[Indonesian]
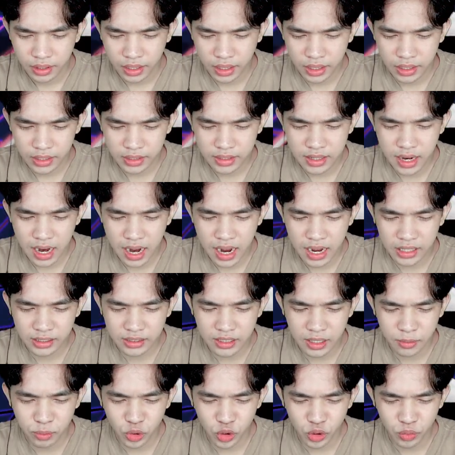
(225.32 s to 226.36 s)
Oke, ya, jangan
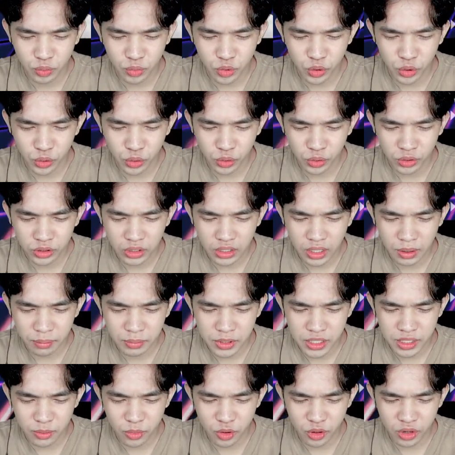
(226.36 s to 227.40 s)
terburu-buru,
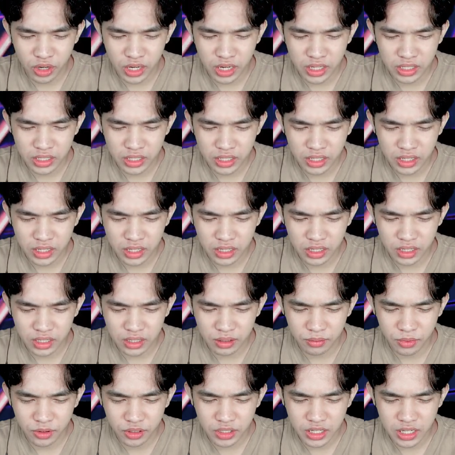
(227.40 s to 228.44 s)
tapi semoga aja nggak.
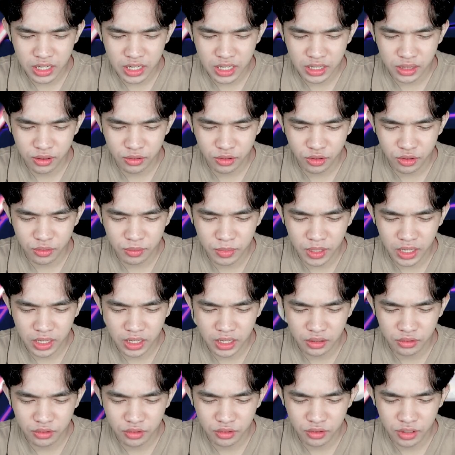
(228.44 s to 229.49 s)
Pokoknya lihat dulu
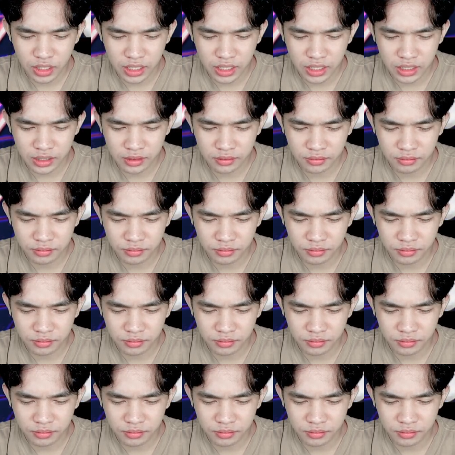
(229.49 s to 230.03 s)
mereka dulu lah ya.